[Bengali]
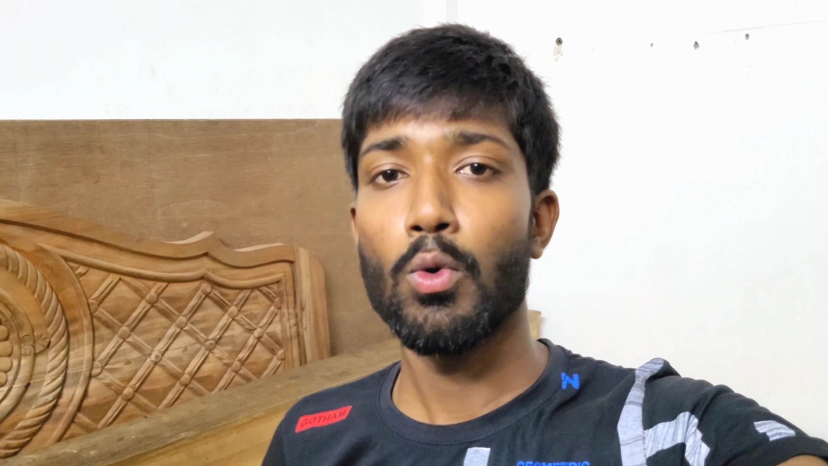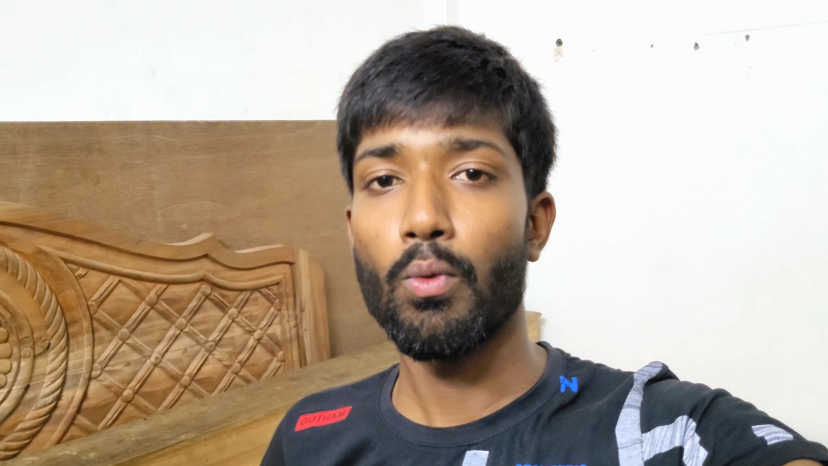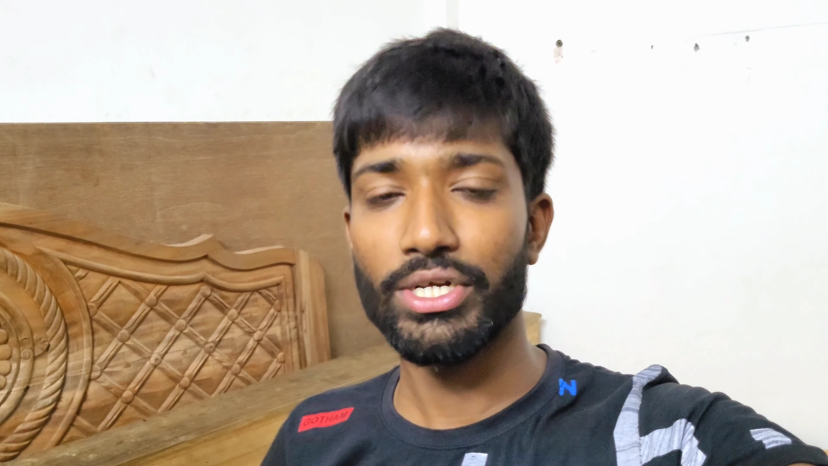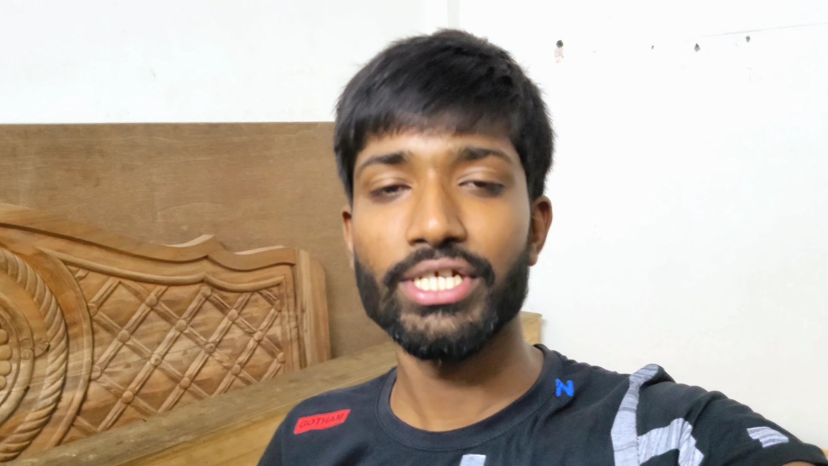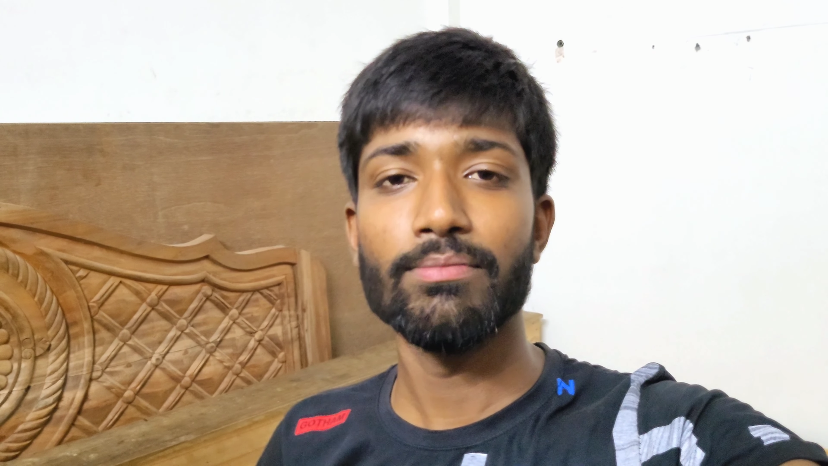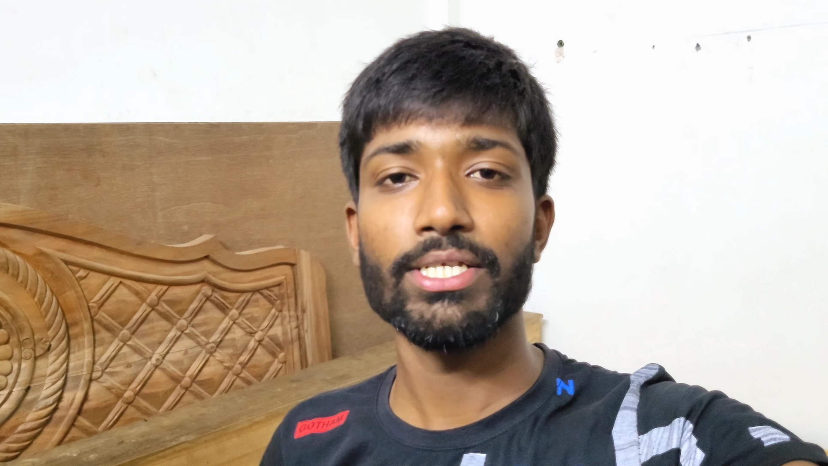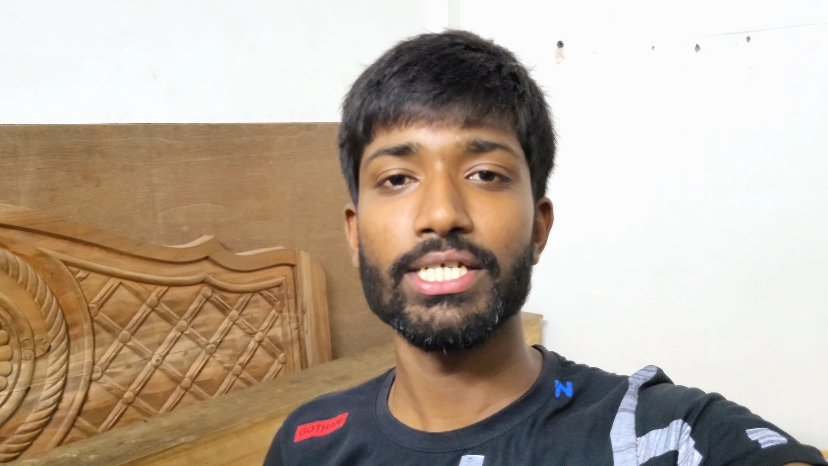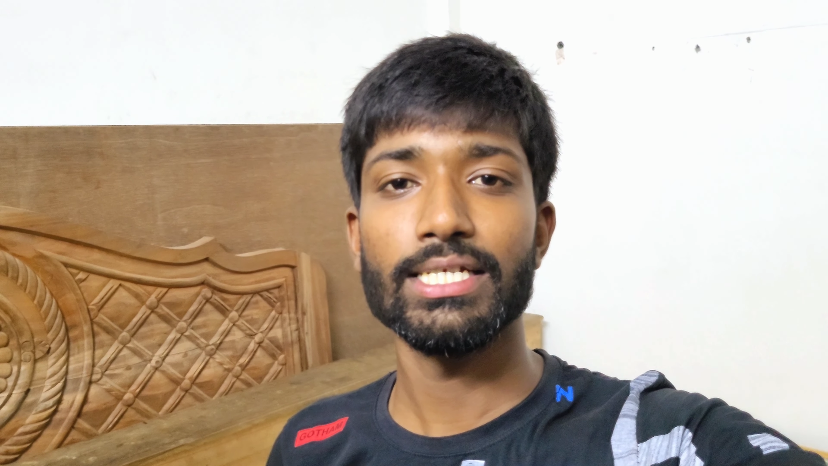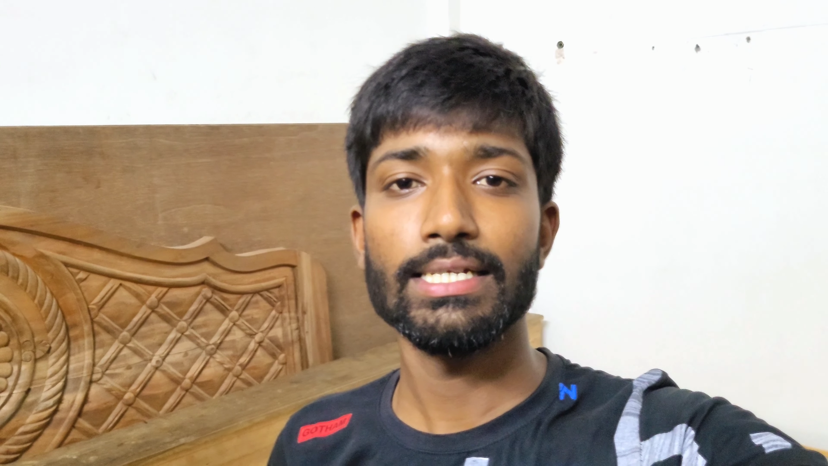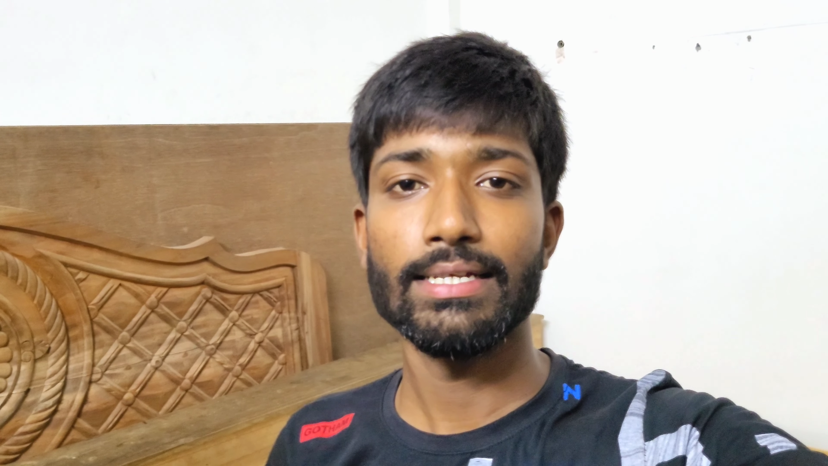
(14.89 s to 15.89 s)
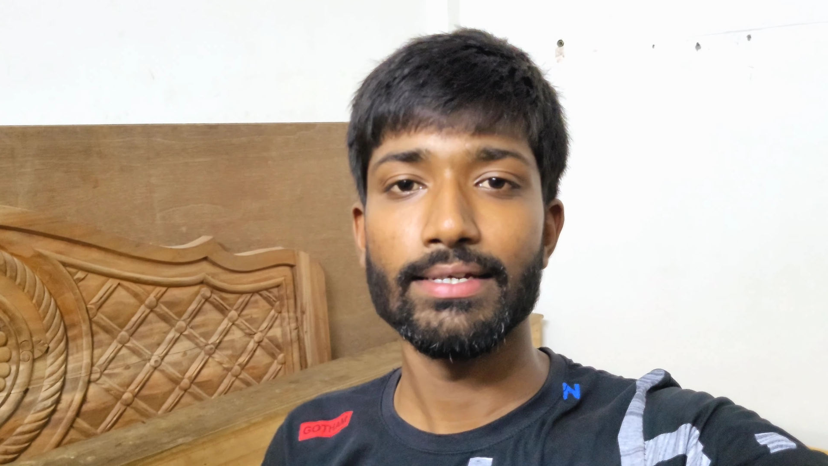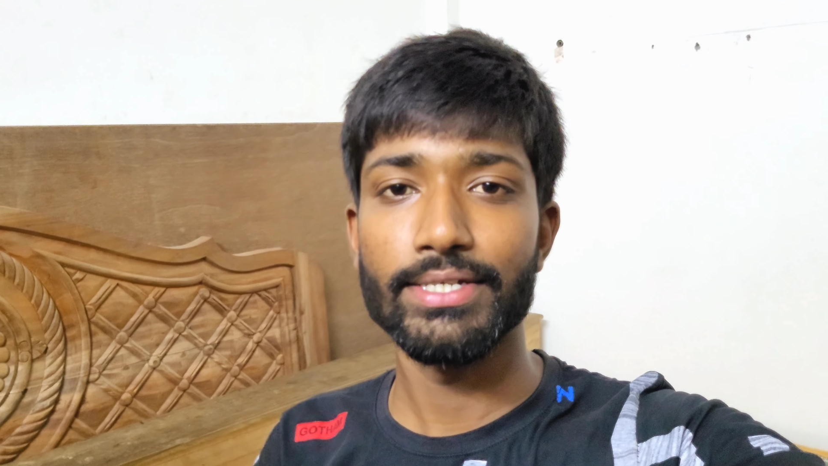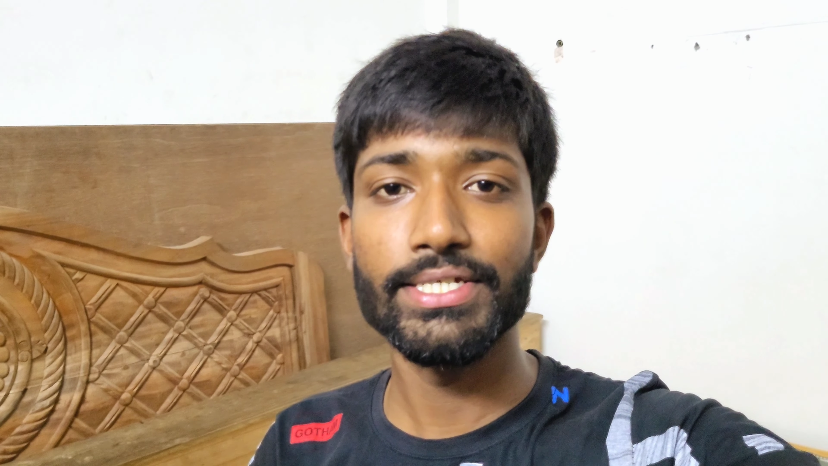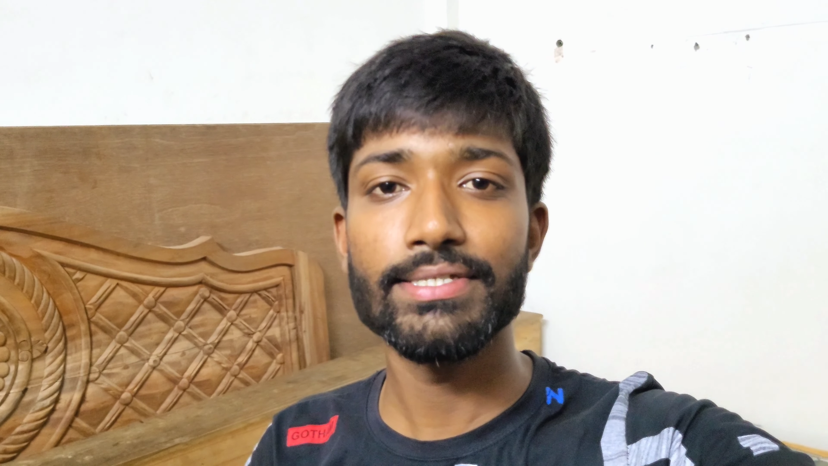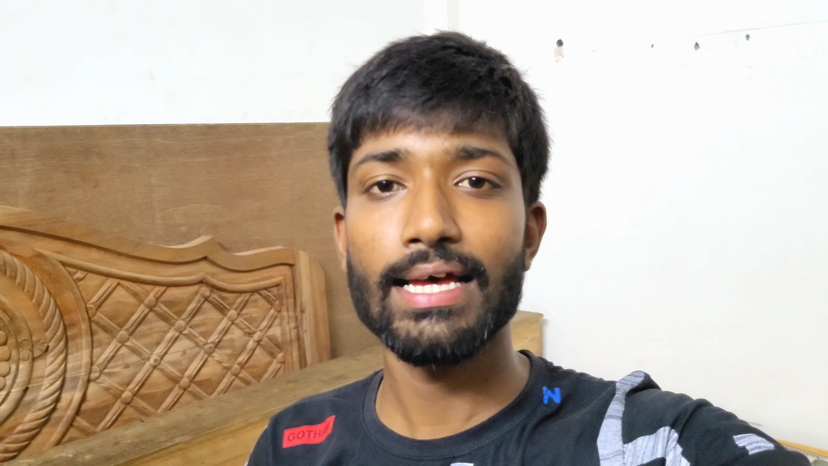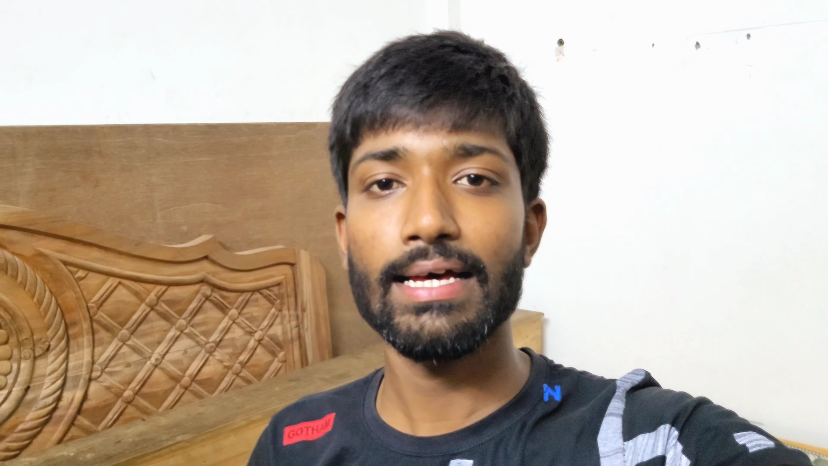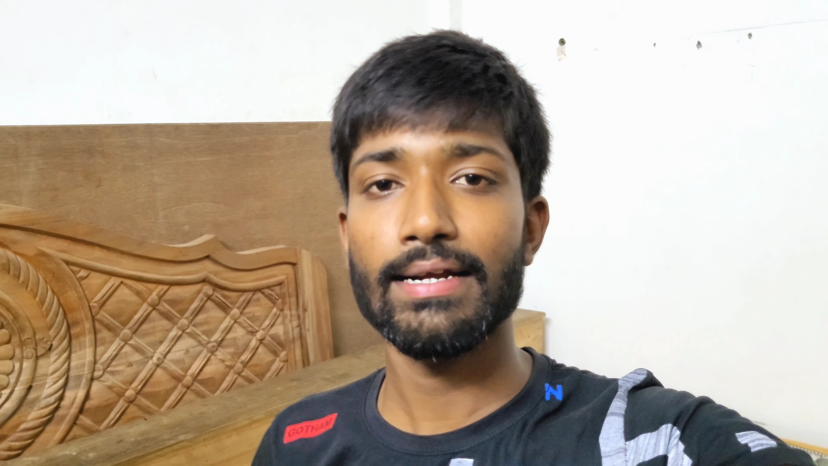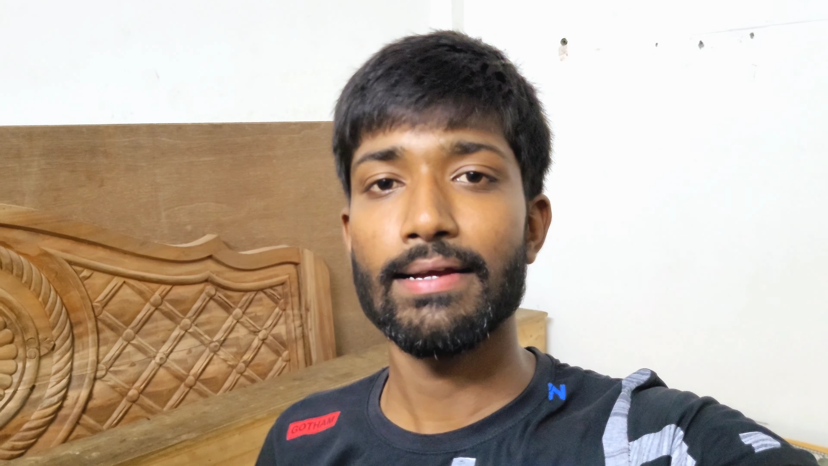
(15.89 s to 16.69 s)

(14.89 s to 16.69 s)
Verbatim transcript: ওয়াশিং মেশিন গিজার